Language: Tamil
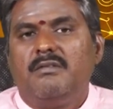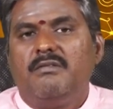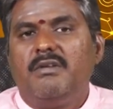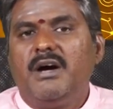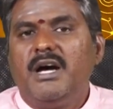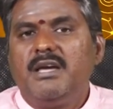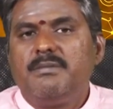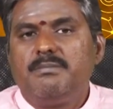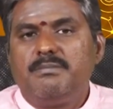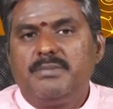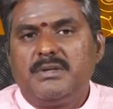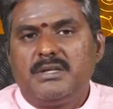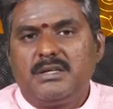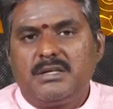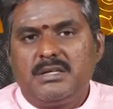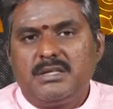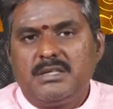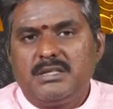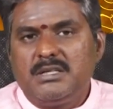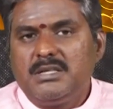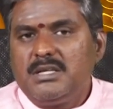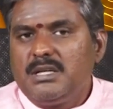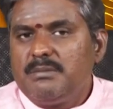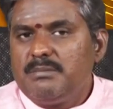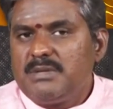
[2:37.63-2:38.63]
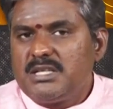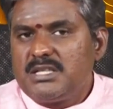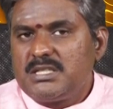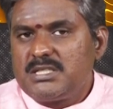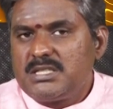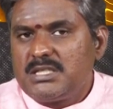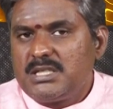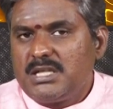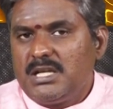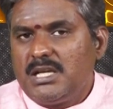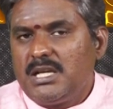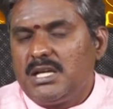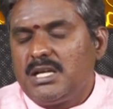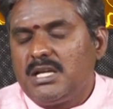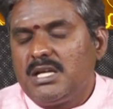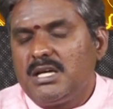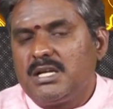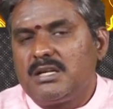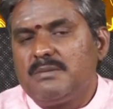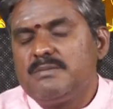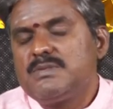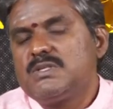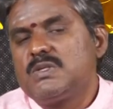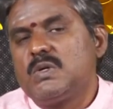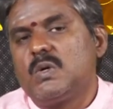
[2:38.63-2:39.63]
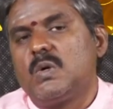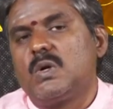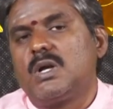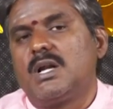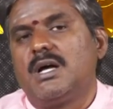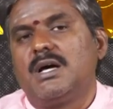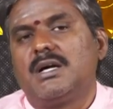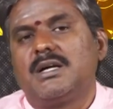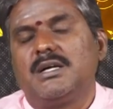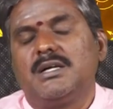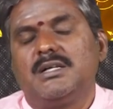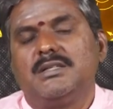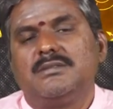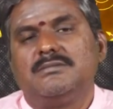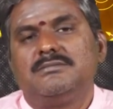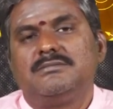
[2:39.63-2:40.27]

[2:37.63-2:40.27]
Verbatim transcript: வாய்ப்பு இருக்குதுன்னு நம்ம ரிஷிகள் எல்லாரும் சொல்கிறாங்க